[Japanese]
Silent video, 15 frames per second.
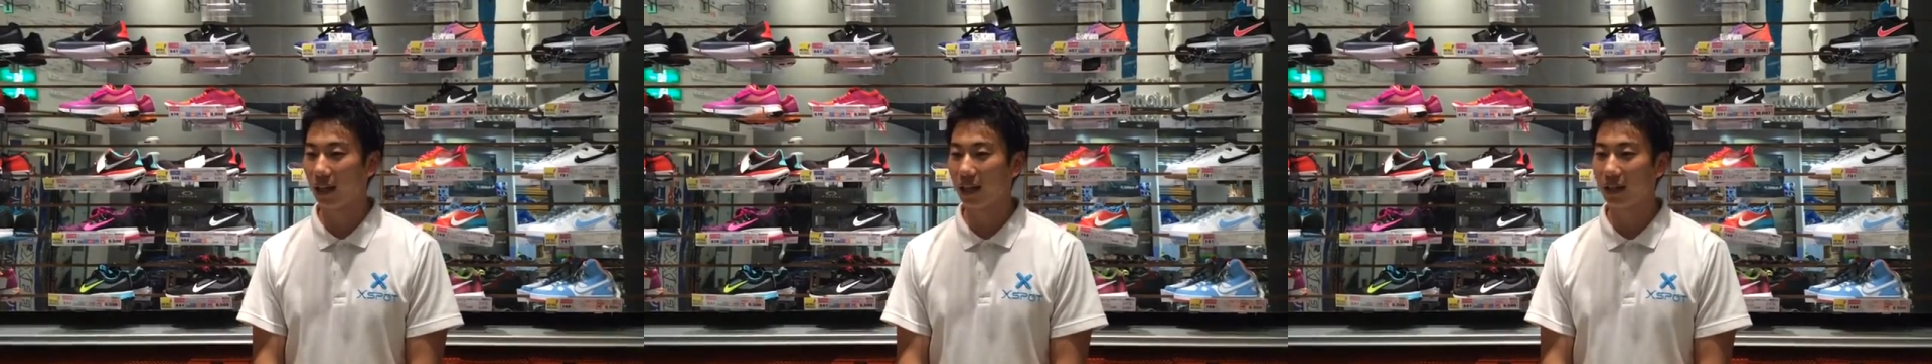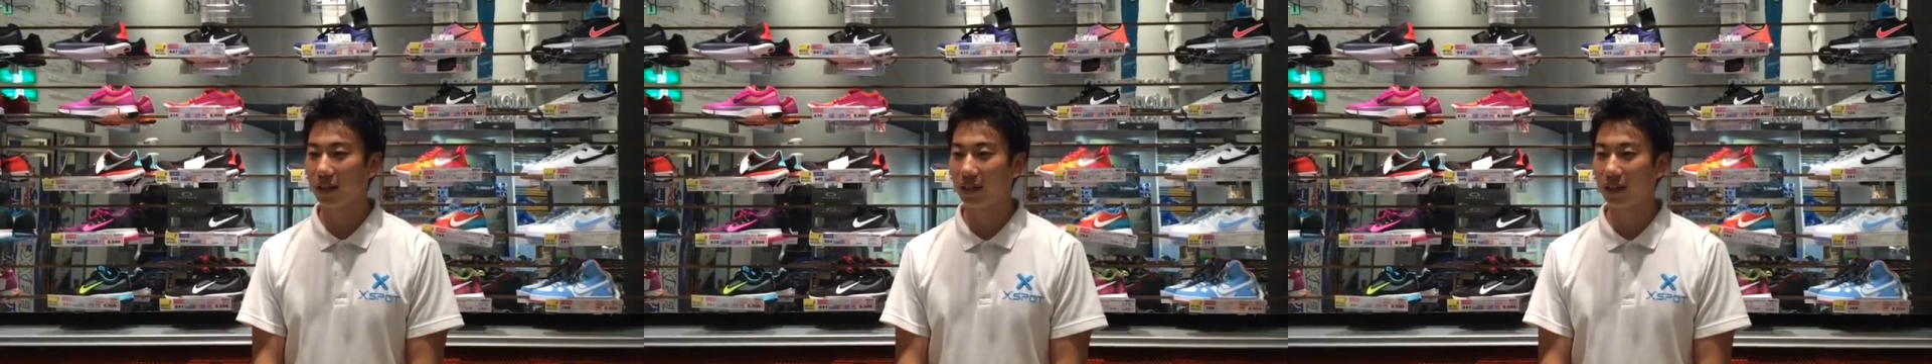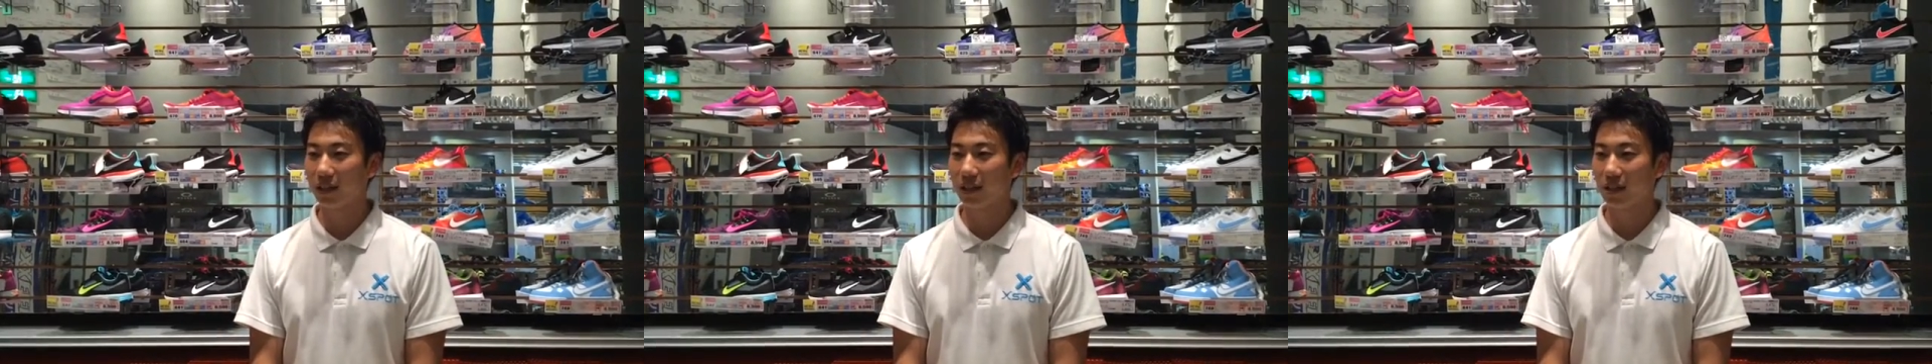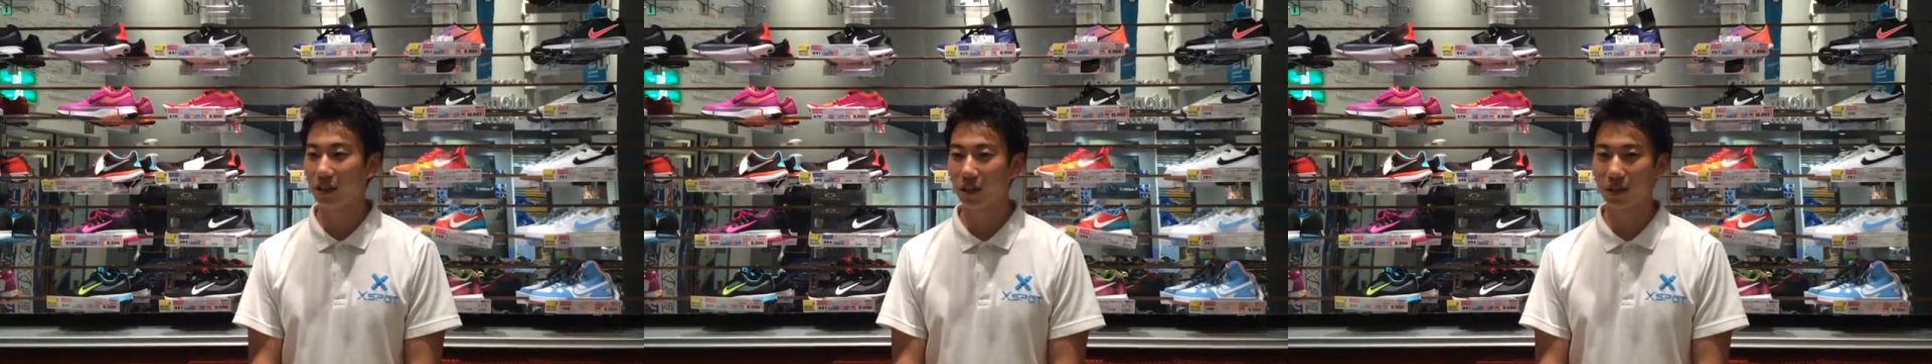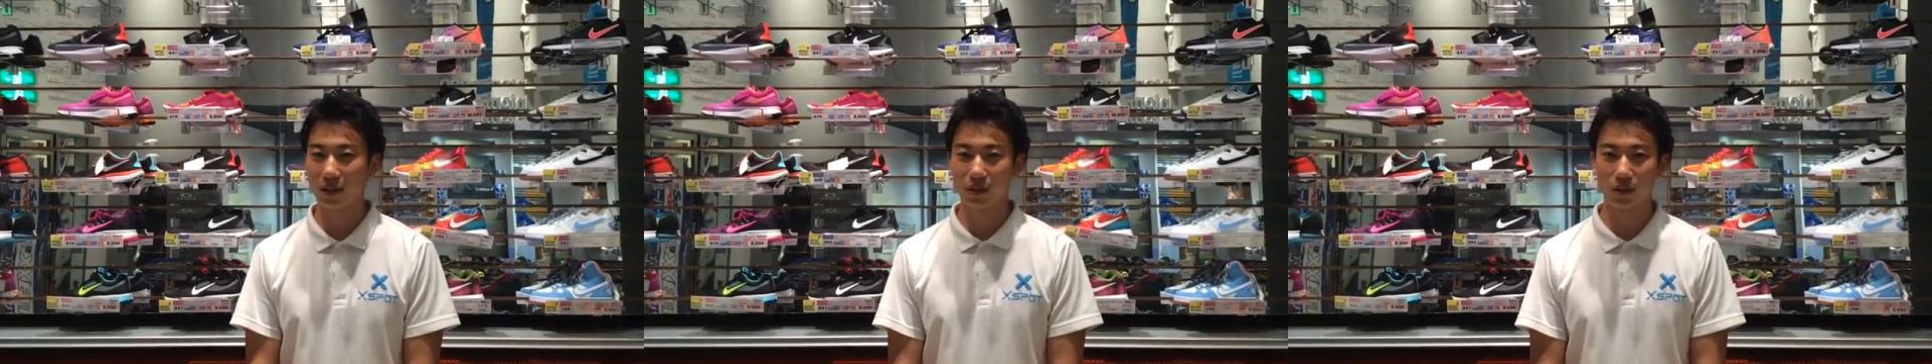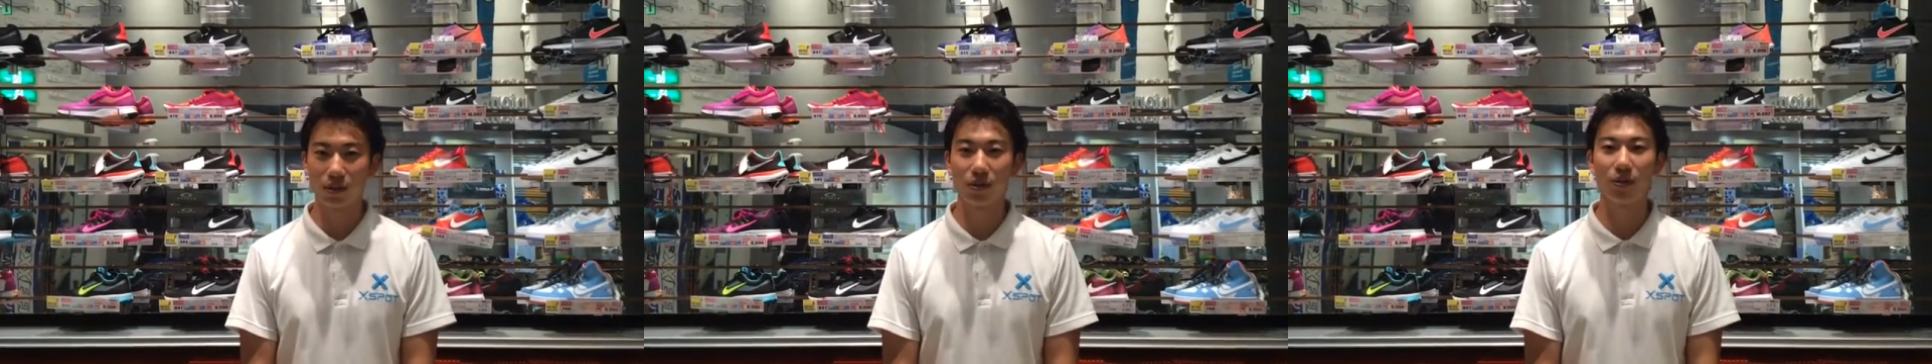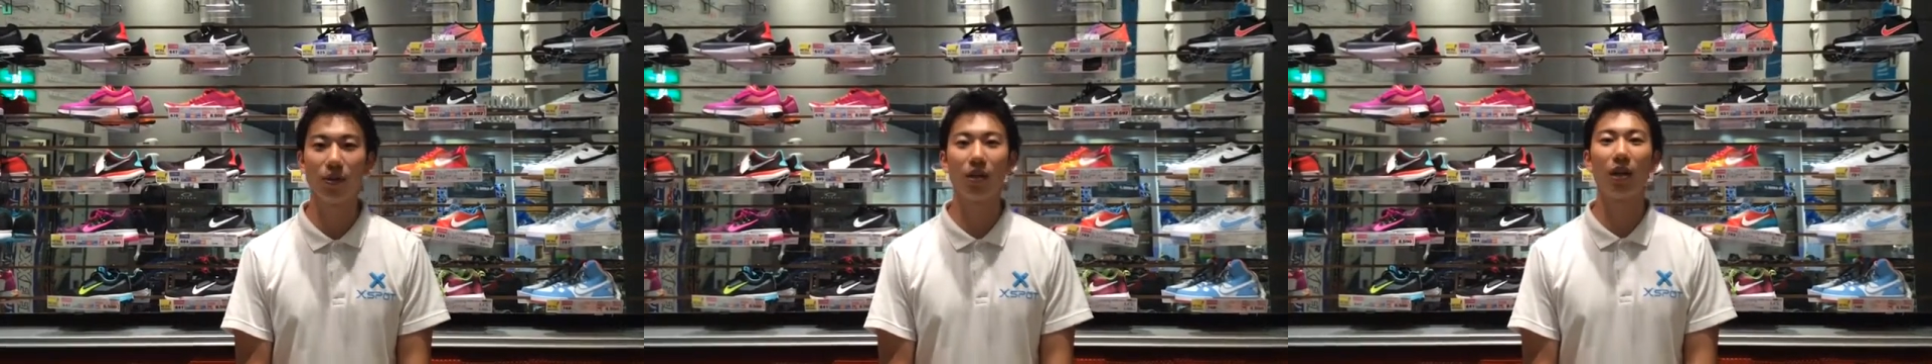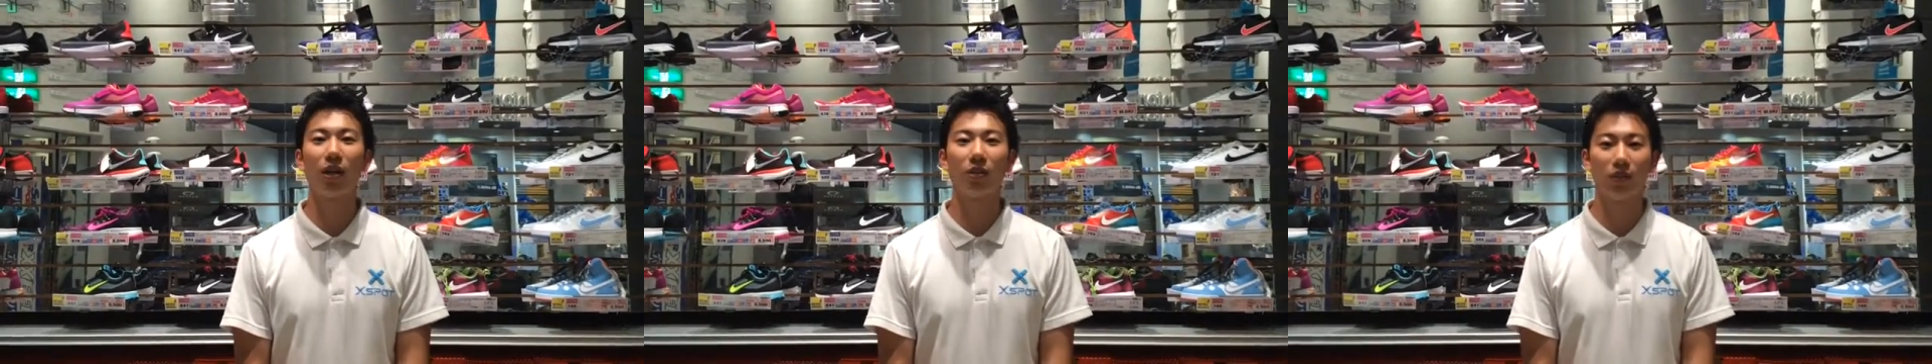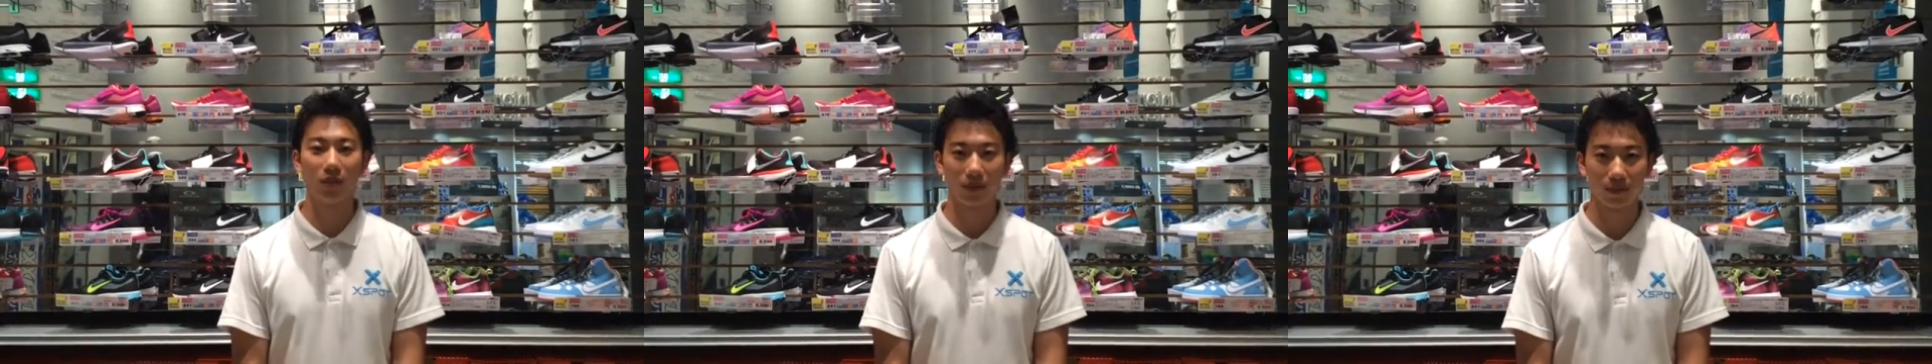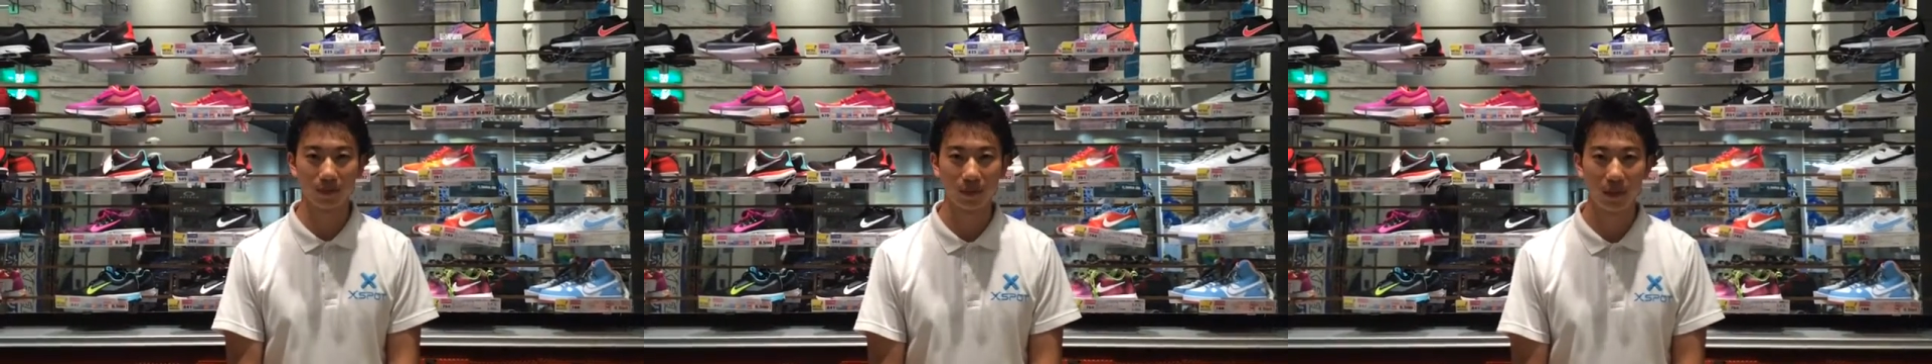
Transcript: ランニングした時に普通のイヤホン